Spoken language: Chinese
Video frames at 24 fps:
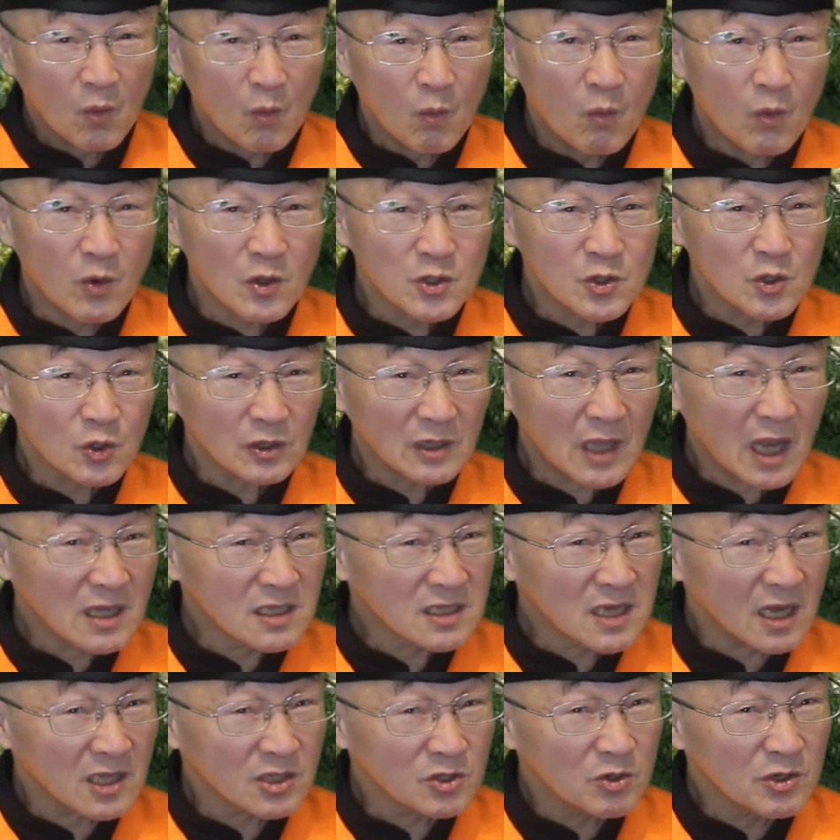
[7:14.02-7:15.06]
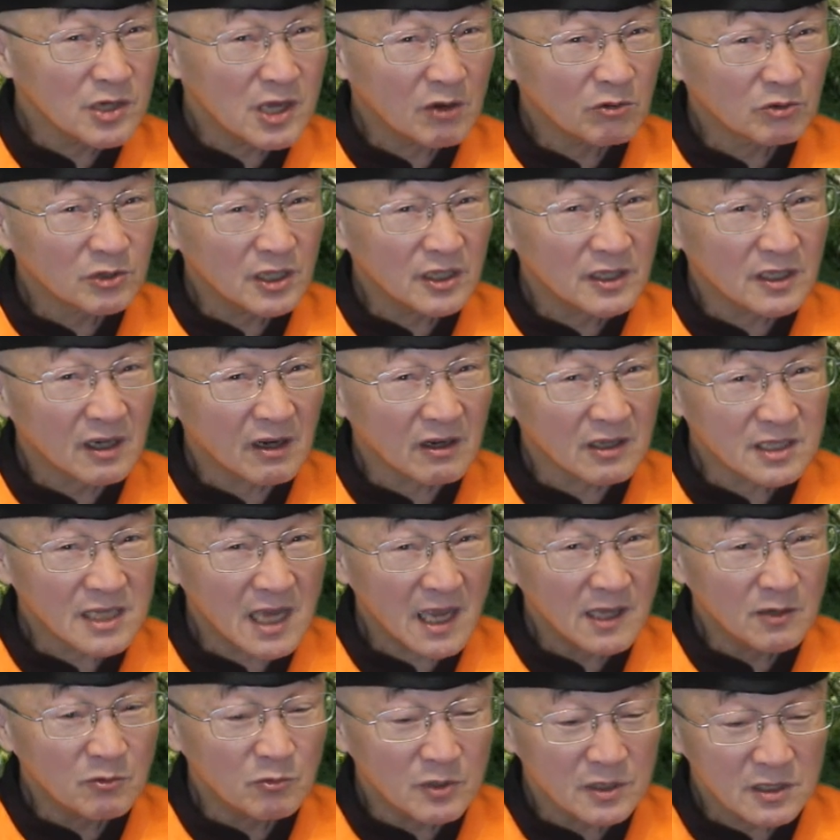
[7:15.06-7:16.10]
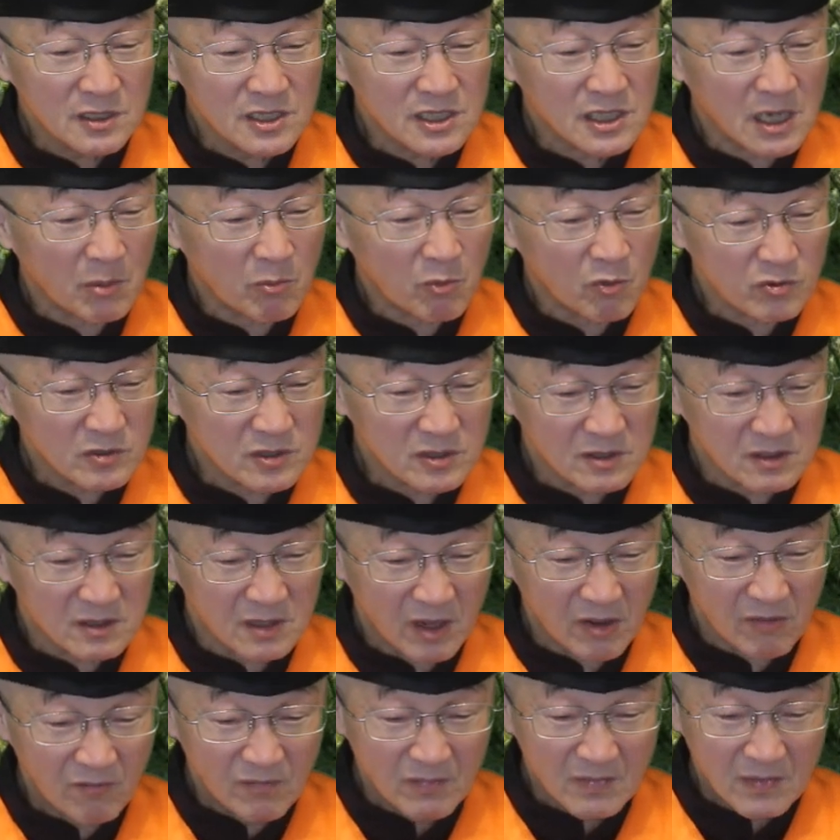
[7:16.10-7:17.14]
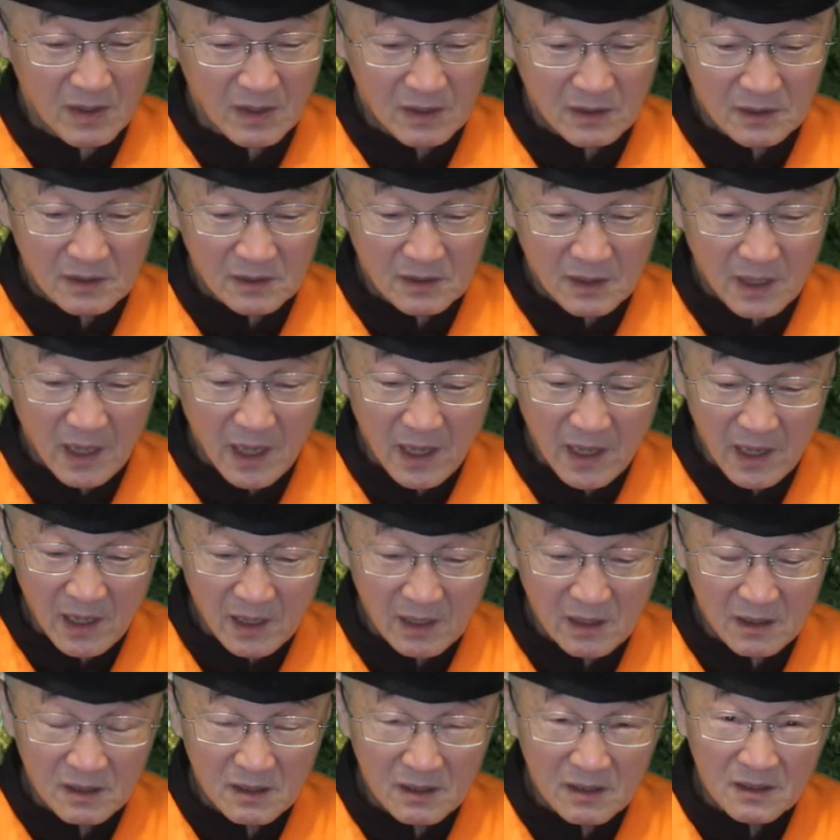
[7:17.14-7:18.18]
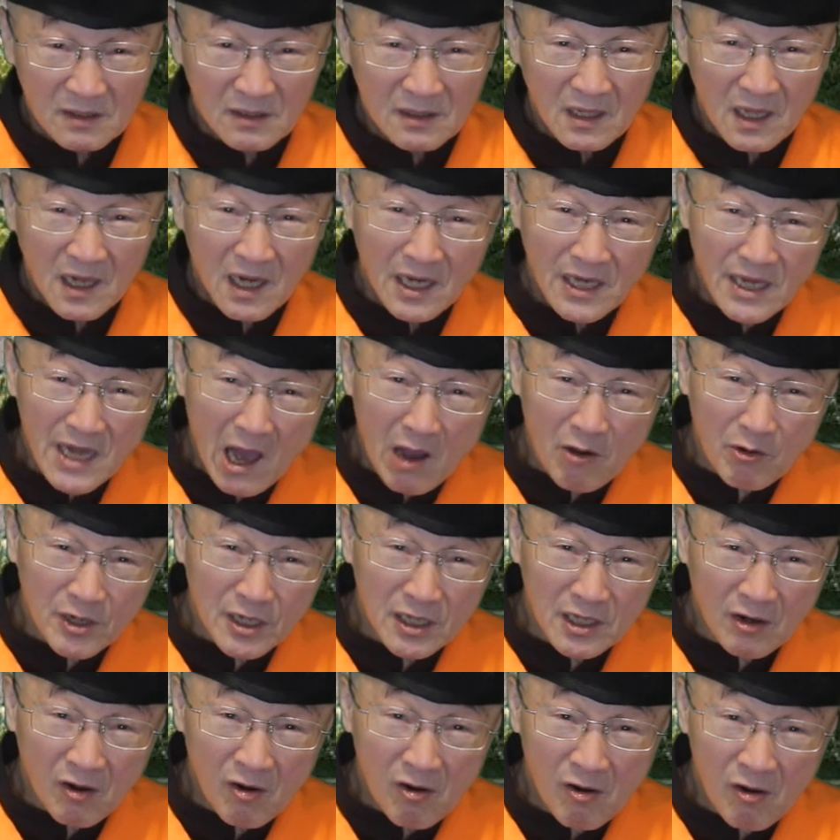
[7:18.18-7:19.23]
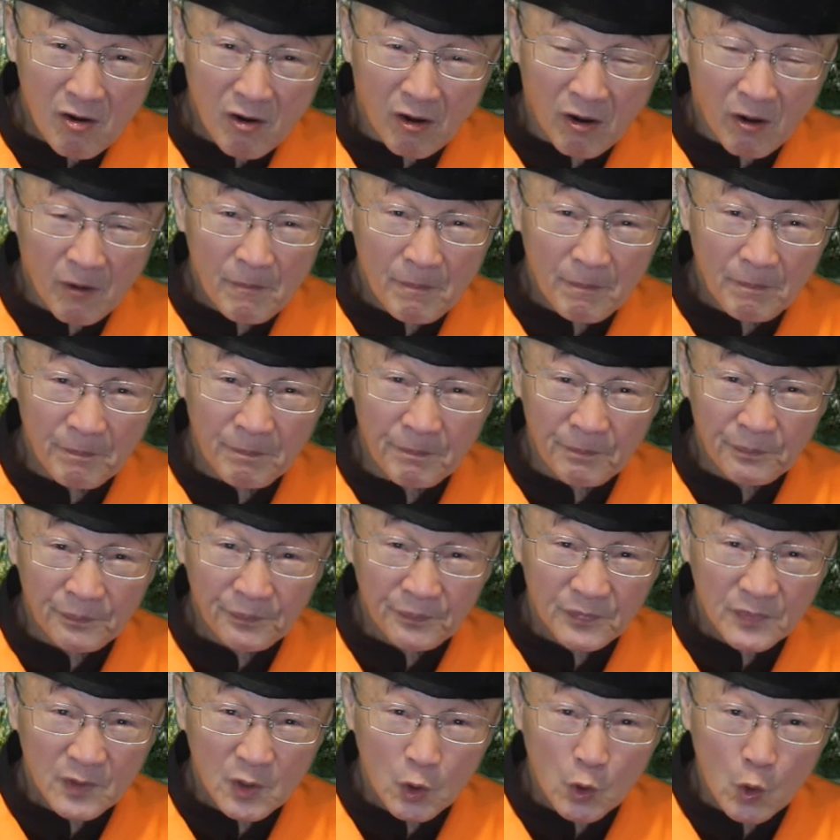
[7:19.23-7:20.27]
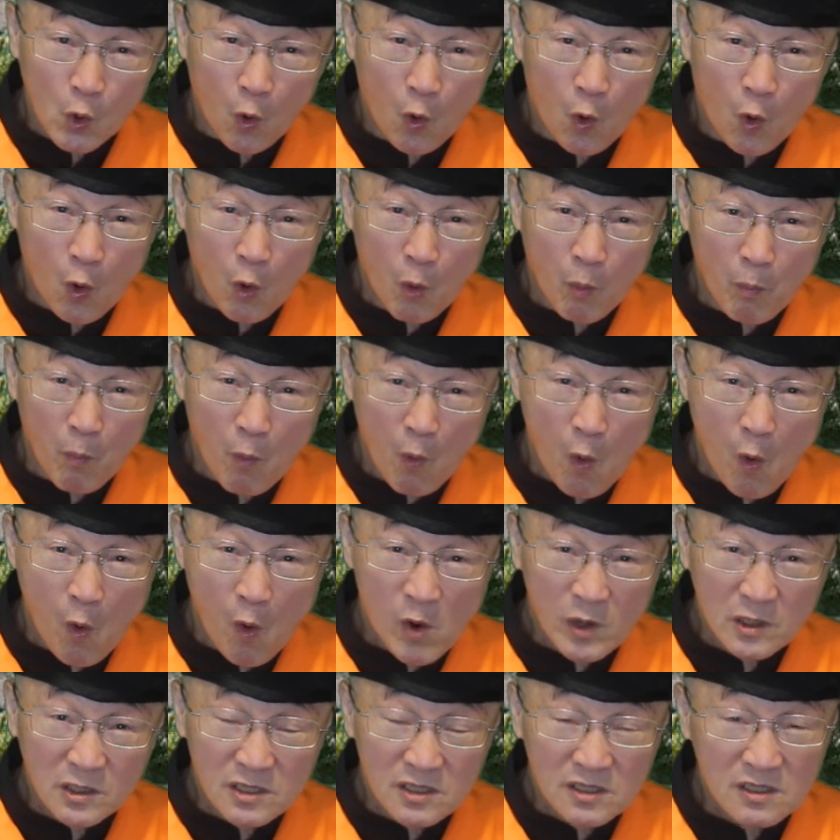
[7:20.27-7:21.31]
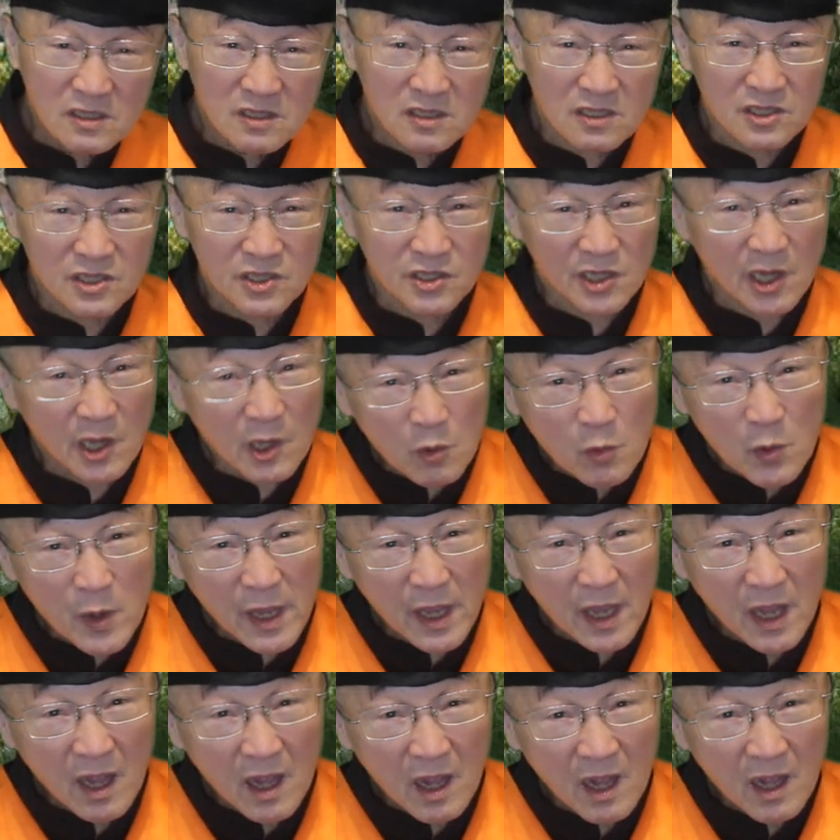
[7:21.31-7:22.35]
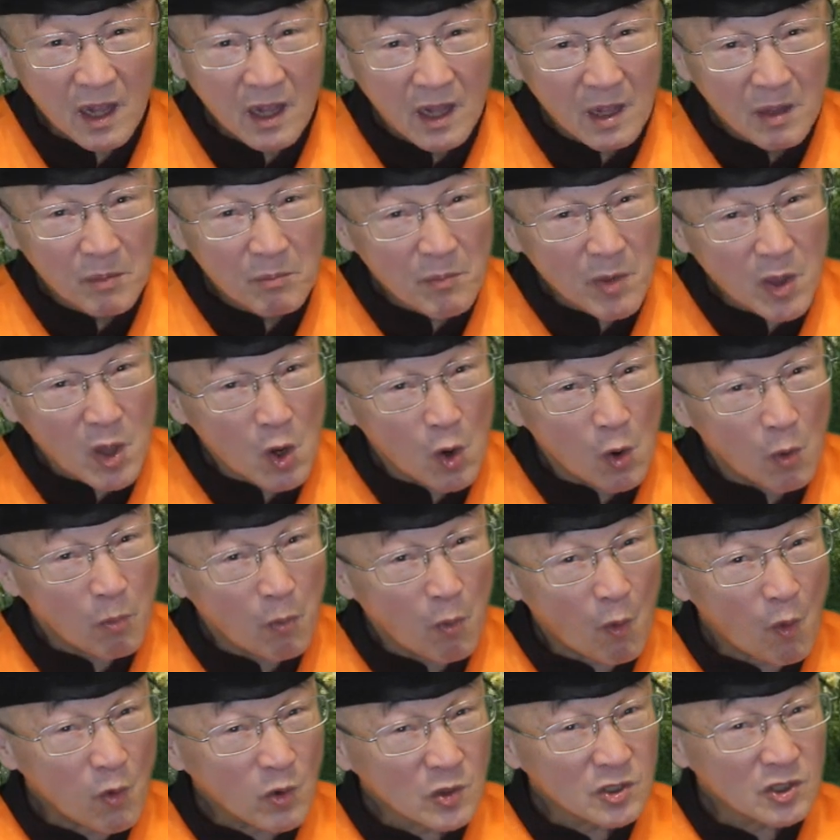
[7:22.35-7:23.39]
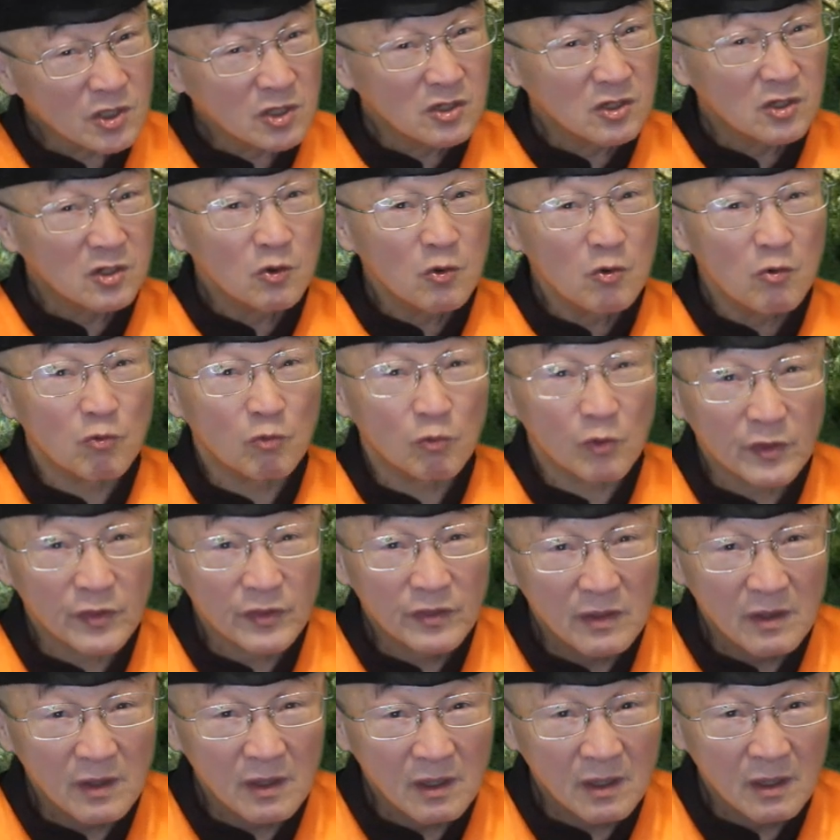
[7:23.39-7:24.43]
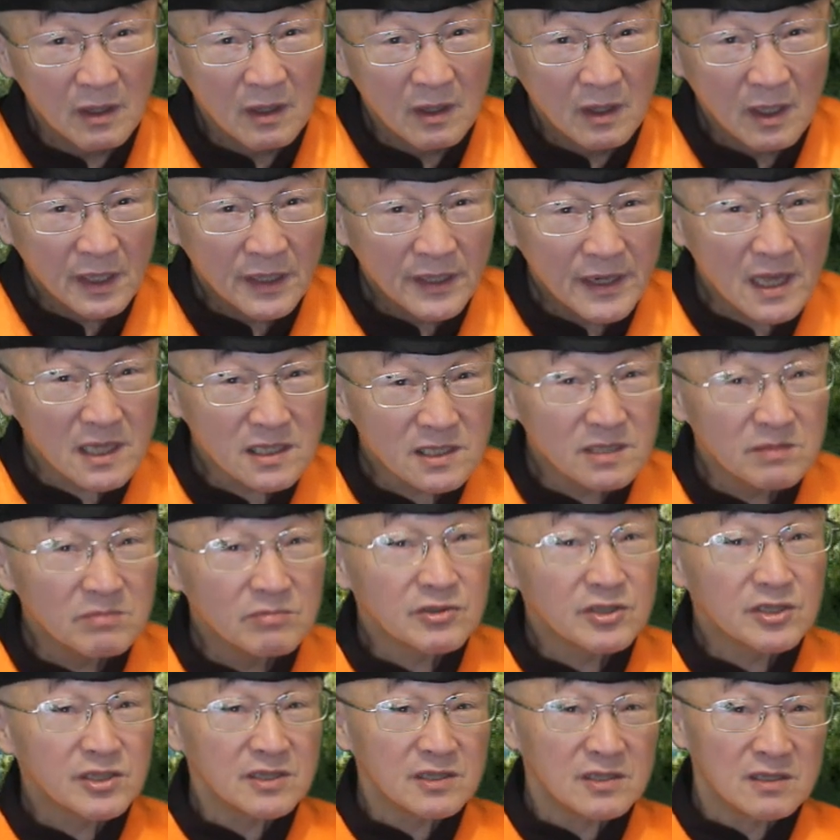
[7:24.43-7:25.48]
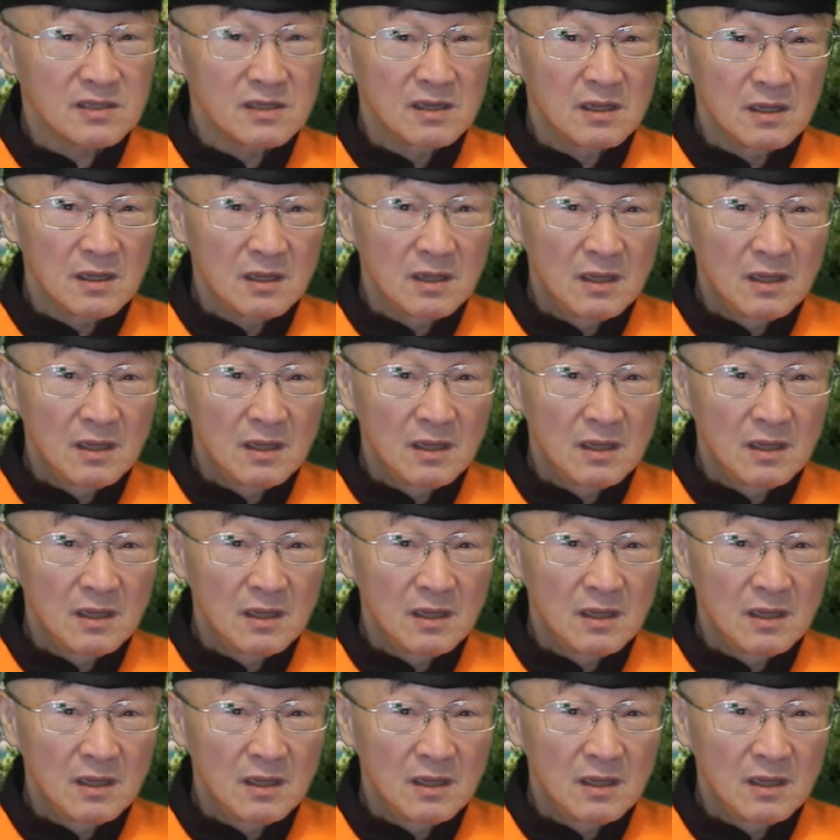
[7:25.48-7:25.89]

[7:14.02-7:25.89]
我就当场就料定了，蔡英文都是假博士啊！哎，那我讲哈。有博士学位，没有博士论文，那是不是